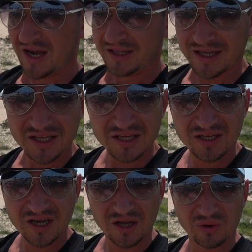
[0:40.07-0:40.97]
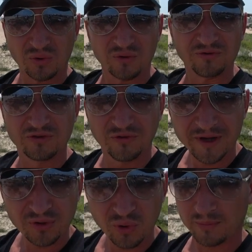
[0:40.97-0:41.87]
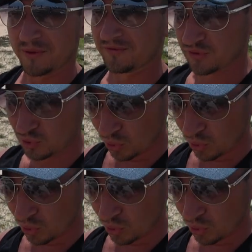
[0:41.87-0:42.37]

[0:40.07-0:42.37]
на неделю вдвоем в